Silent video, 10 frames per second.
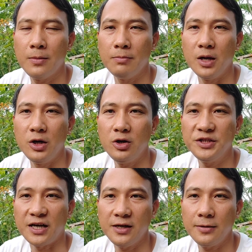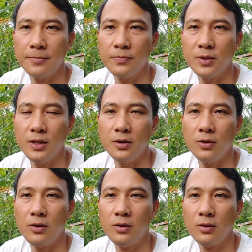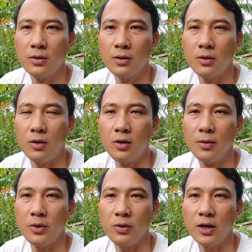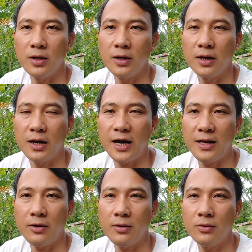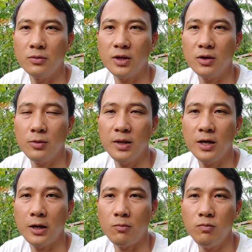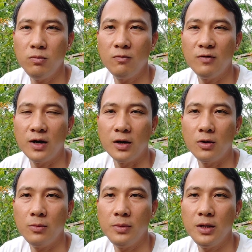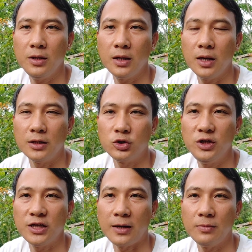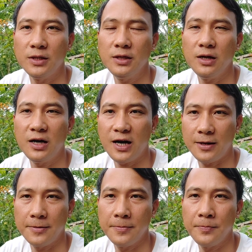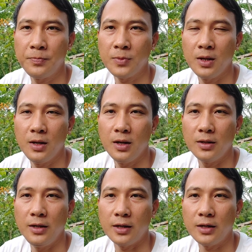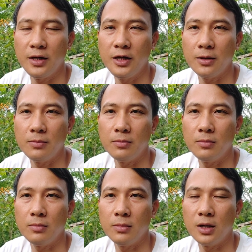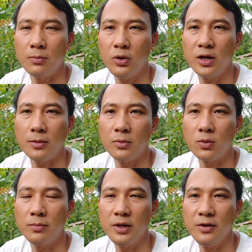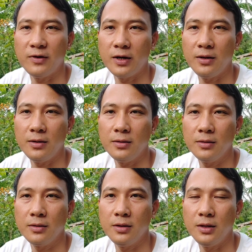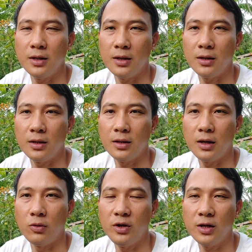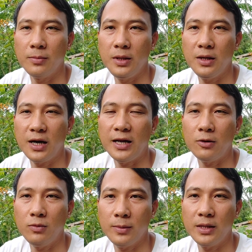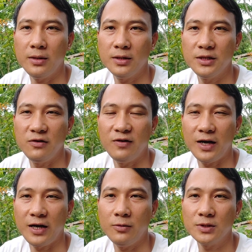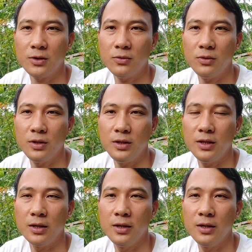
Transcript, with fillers: mà lưỡi nó trắng ấy, thì nó có cái biểu hiện là gan của chúng ta nó bị nóng và nó bị uh, suy giảm cái chức năng gan đấy là kinh nghiệm mà mỗi lần mà quân bị như vậy thì uh, hầu như là bị gan nóng các bạn nhé chỉ vài ngày hôm sau thôi thì